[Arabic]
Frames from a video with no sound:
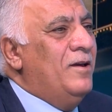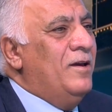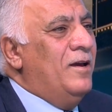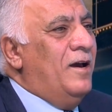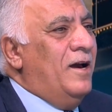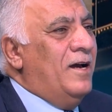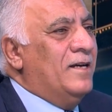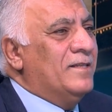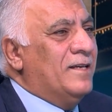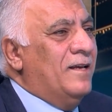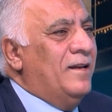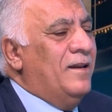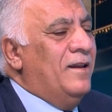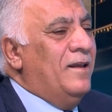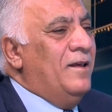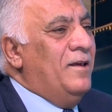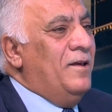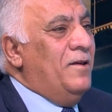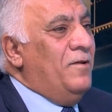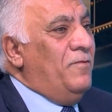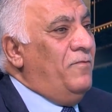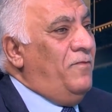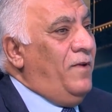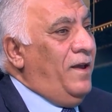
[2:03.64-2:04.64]
حصل
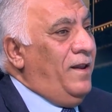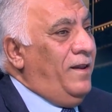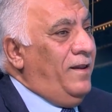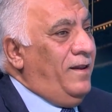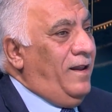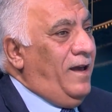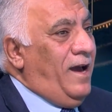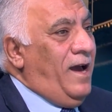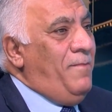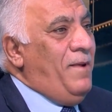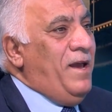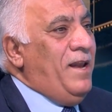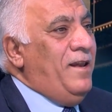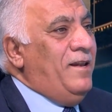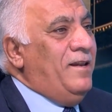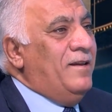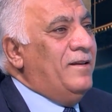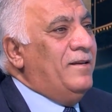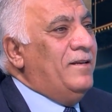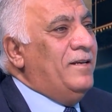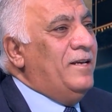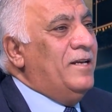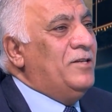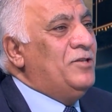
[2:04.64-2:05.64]
فالعمل
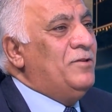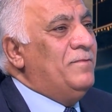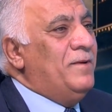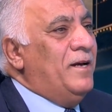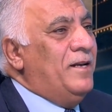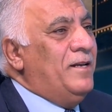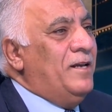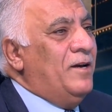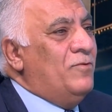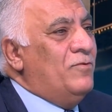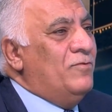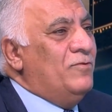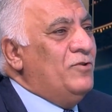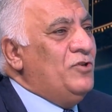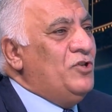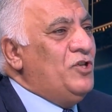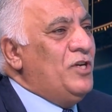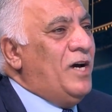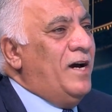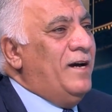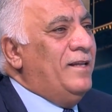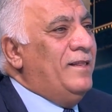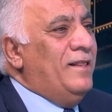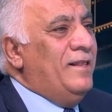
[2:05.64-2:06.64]
يجب ان يكون
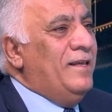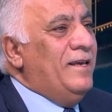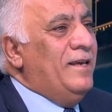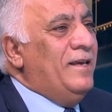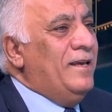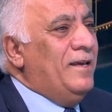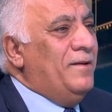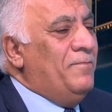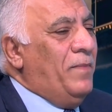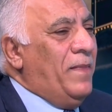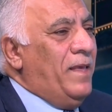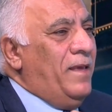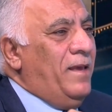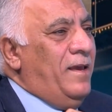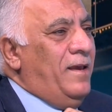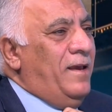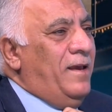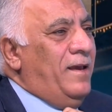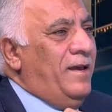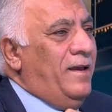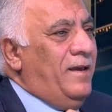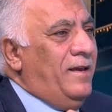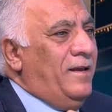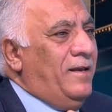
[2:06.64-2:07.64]
جاد
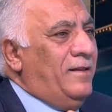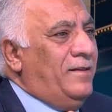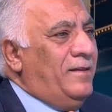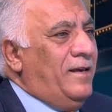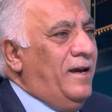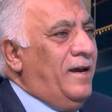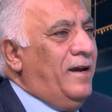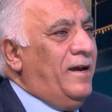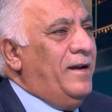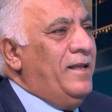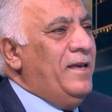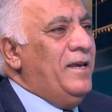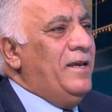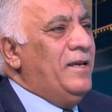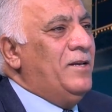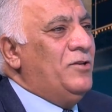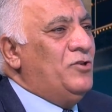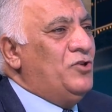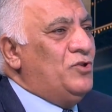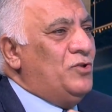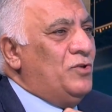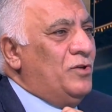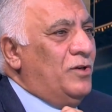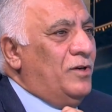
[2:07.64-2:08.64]

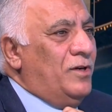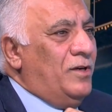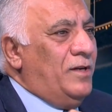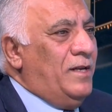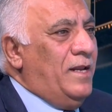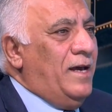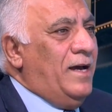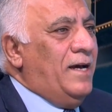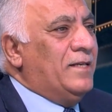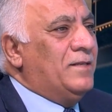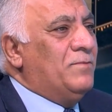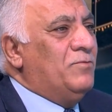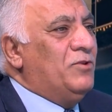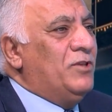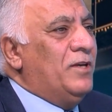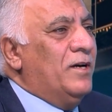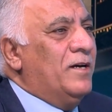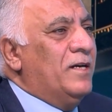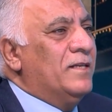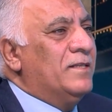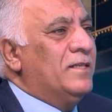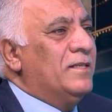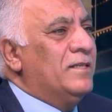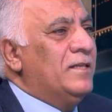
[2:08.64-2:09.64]
لتخريج آه، آه، ناس
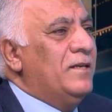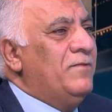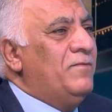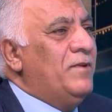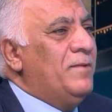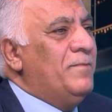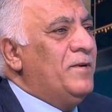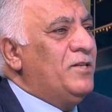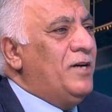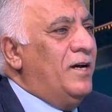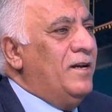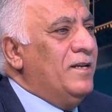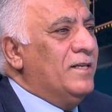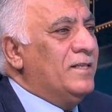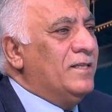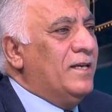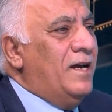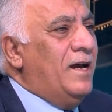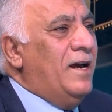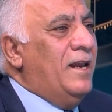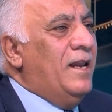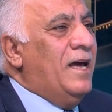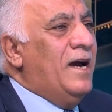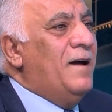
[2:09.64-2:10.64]
متخصصين في مجال
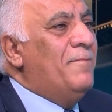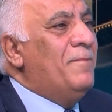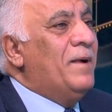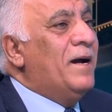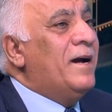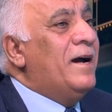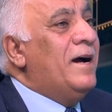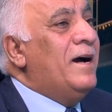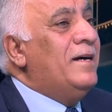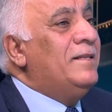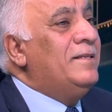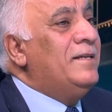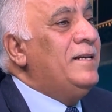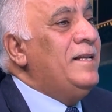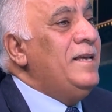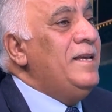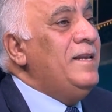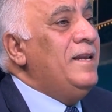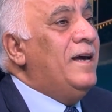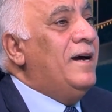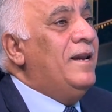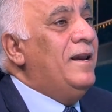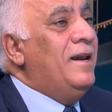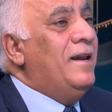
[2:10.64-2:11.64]
الصحه العامه
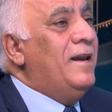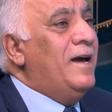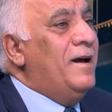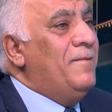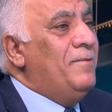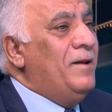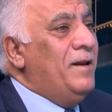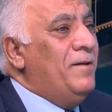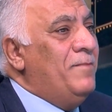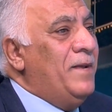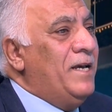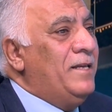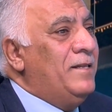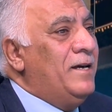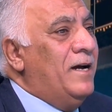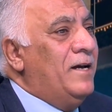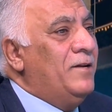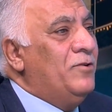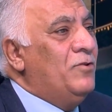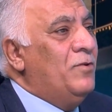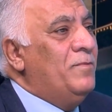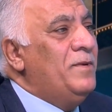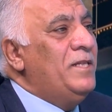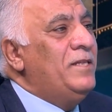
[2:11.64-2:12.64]
قادرين على العمل
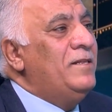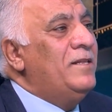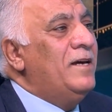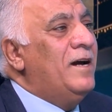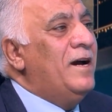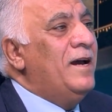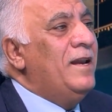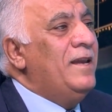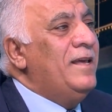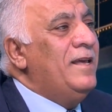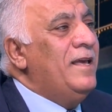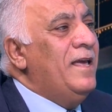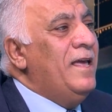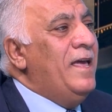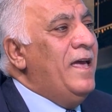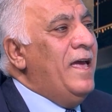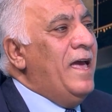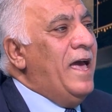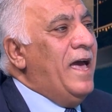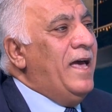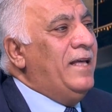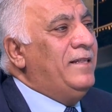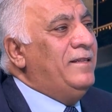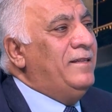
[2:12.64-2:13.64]
الميداني وبالتالي
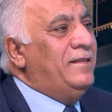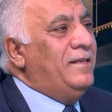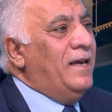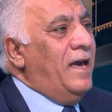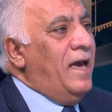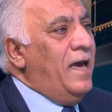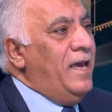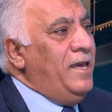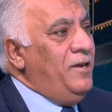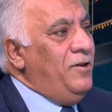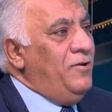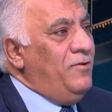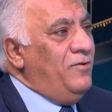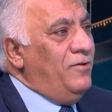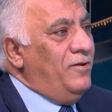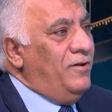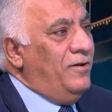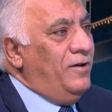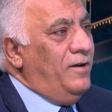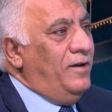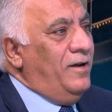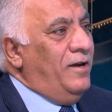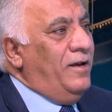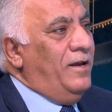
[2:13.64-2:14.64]
التهيؤ
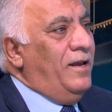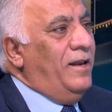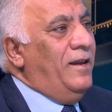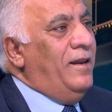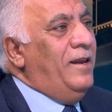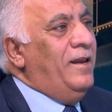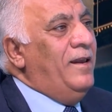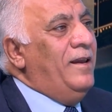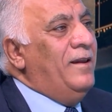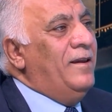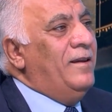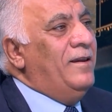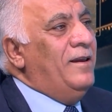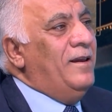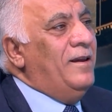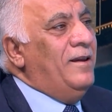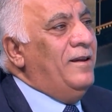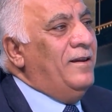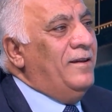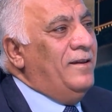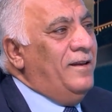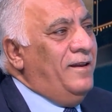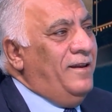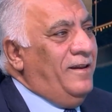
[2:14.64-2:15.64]

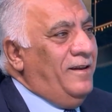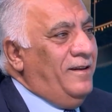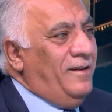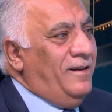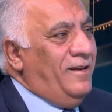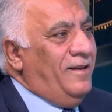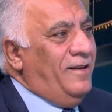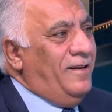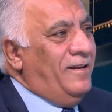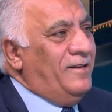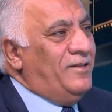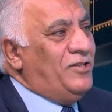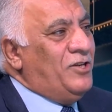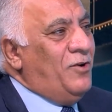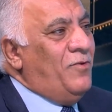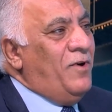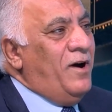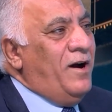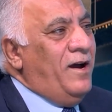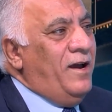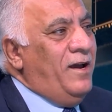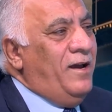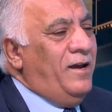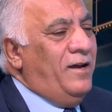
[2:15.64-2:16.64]

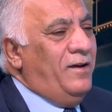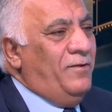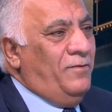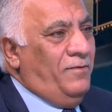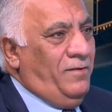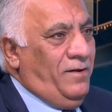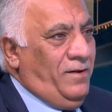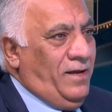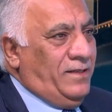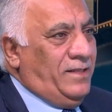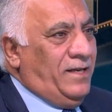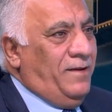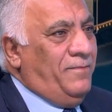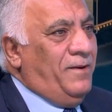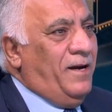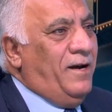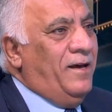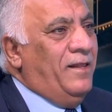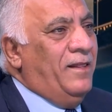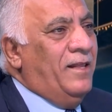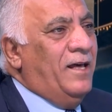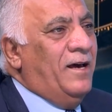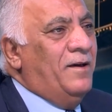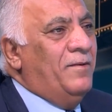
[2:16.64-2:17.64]
للجوائح لا
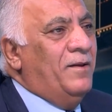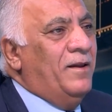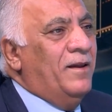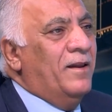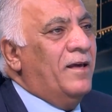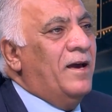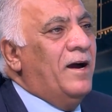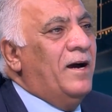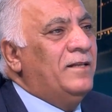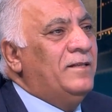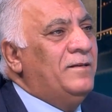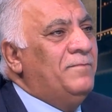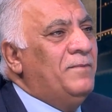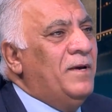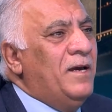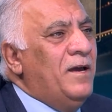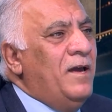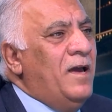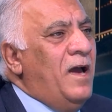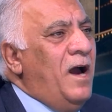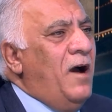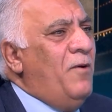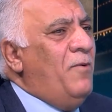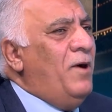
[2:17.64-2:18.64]
سمح الله القادمه
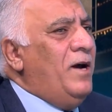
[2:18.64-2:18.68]
او